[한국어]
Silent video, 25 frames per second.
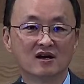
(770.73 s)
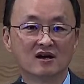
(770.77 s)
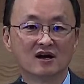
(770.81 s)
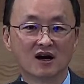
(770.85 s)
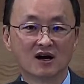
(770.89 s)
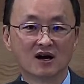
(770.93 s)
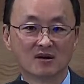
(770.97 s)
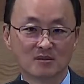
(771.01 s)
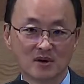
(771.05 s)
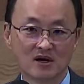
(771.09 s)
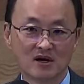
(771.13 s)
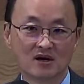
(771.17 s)

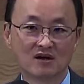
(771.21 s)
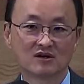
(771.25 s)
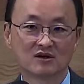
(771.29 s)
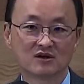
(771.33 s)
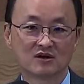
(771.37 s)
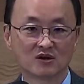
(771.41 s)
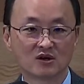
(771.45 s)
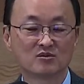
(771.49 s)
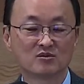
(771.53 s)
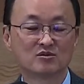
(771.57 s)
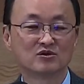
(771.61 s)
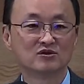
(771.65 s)
아마
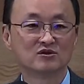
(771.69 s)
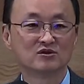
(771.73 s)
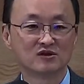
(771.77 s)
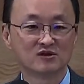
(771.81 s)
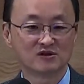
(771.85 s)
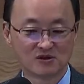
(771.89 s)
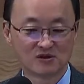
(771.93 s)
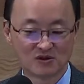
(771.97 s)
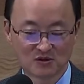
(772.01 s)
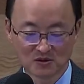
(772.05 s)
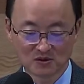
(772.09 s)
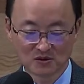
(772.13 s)

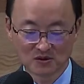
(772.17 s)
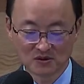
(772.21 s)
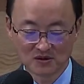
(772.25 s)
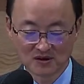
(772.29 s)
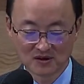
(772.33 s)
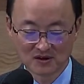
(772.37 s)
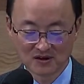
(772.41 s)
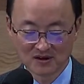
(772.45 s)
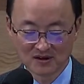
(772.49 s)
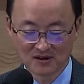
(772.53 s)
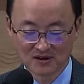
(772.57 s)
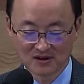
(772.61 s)
여러분들도
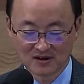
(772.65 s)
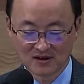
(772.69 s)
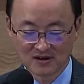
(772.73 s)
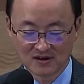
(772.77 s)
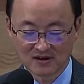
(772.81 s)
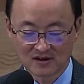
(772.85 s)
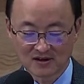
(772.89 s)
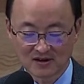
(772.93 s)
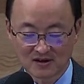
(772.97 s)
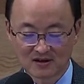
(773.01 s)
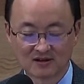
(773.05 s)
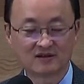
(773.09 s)

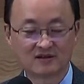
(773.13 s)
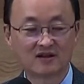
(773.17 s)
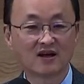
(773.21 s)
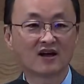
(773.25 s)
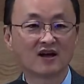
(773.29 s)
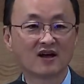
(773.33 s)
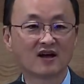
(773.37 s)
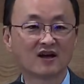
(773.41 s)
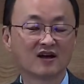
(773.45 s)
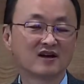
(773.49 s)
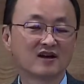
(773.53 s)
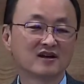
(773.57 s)
어,
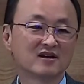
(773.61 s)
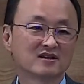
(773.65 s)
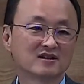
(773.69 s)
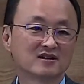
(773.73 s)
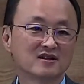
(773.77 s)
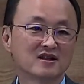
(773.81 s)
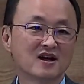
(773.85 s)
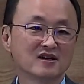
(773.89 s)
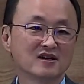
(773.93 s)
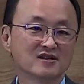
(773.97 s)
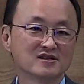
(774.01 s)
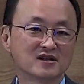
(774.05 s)
그때
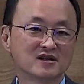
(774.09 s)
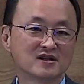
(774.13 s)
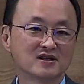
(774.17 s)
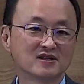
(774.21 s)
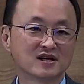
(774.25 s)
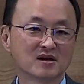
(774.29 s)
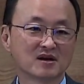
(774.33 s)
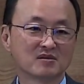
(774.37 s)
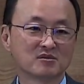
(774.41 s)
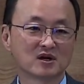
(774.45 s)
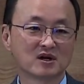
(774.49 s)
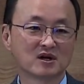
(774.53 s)
그 당시 때
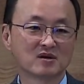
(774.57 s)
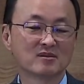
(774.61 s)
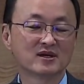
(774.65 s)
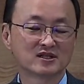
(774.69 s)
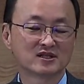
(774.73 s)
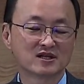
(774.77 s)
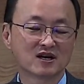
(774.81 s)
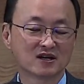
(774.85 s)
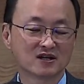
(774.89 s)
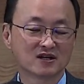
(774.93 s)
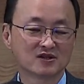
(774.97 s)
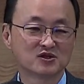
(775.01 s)
사람들과
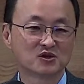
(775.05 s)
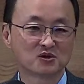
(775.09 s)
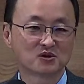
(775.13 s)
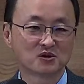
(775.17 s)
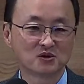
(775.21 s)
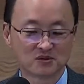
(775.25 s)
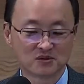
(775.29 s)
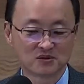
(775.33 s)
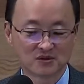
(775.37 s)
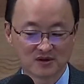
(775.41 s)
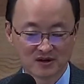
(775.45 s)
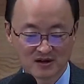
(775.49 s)

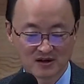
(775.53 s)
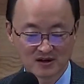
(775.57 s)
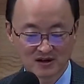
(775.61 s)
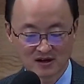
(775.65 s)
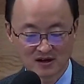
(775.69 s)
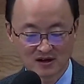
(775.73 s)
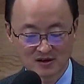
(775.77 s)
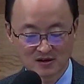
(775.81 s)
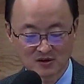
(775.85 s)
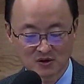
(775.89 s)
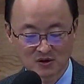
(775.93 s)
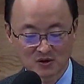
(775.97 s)
마찬가지로
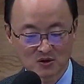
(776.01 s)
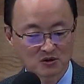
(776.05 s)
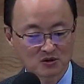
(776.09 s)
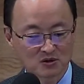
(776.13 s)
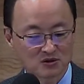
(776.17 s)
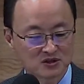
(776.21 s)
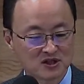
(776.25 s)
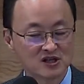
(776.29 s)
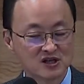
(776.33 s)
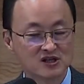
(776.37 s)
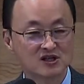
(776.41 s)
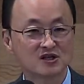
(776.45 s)
어, 그리고 그
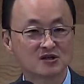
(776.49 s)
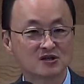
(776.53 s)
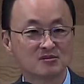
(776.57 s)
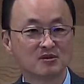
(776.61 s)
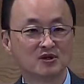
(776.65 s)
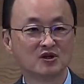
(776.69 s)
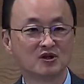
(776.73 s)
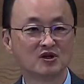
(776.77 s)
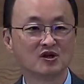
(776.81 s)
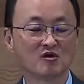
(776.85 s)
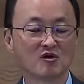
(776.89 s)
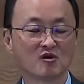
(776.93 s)

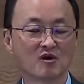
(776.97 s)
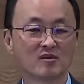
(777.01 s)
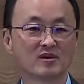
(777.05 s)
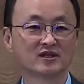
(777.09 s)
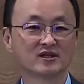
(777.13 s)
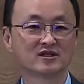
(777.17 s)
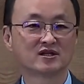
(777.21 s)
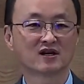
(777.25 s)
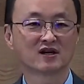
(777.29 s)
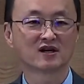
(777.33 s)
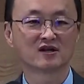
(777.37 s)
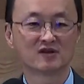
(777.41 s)
70인들과
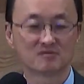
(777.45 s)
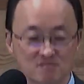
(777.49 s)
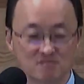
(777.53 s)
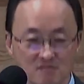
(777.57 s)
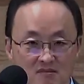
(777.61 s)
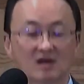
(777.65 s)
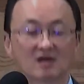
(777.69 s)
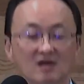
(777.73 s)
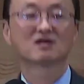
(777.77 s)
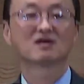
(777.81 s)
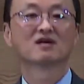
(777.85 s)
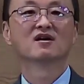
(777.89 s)
마찬가지로
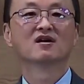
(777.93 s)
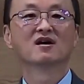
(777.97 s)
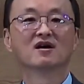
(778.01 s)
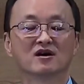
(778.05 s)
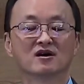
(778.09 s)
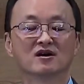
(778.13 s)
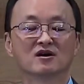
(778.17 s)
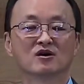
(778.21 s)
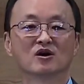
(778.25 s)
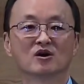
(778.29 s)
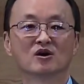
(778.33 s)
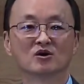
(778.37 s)
막
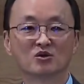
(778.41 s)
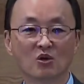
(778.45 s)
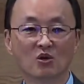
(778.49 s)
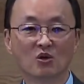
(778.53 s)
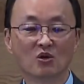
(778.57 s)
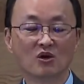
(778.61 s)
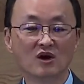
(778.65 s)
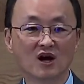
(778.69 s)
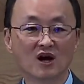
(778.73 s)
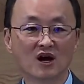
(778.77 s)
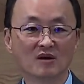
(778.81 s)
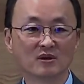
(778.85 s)
어,
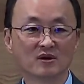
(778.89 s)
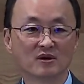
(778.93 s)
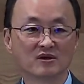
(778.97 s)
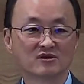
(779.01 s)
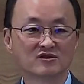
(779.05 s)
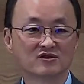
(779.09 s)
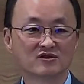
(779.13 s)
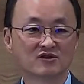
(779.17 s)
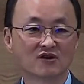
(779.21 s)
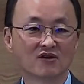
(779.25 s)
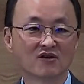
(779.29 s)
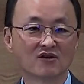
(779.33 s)

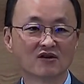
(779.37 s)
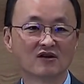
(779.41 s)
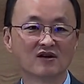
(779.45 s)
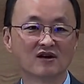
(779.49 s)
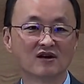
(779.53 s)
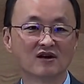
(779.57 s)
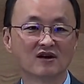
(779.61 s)
놀라면서